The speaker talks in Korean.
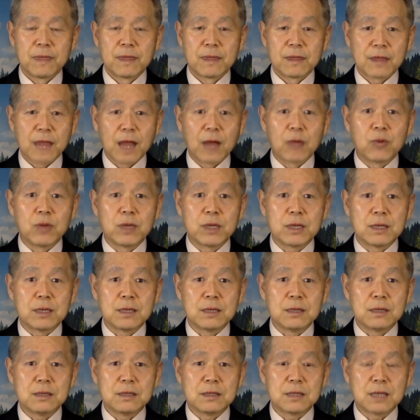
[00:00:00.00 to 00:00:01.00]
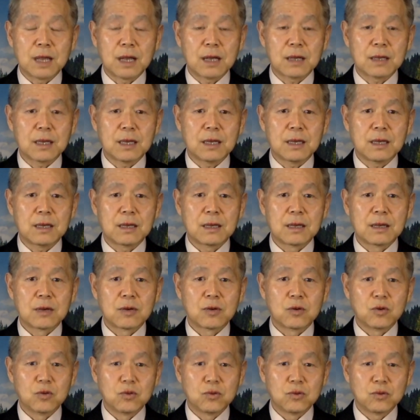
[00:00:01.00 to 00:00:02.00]
다윗 언약의
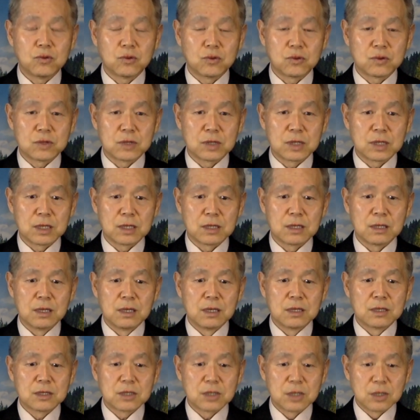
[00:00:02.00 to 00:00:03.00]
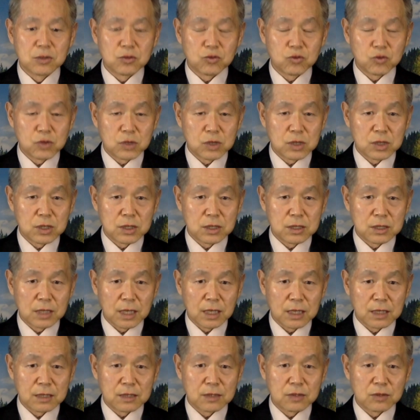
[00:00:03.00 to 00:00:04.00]
궁극적인
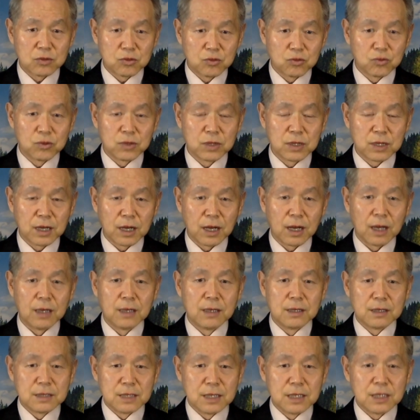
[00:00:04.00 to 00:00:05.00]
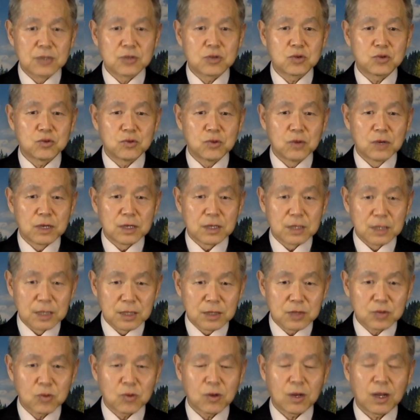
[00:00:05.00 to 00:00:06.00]
성취자는 누구인가? 예수
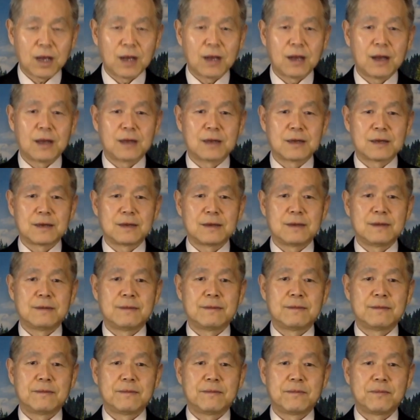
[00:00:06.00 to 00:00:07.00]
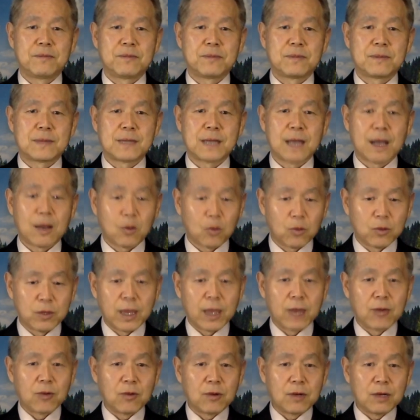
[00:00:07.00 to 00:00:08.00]
그리스도라 하는 거예요. 자, 그
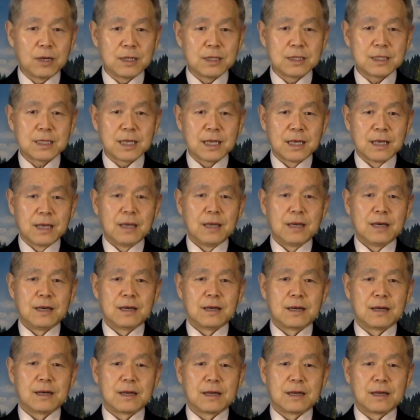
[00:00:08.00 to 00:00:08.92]
내용을 이제 어,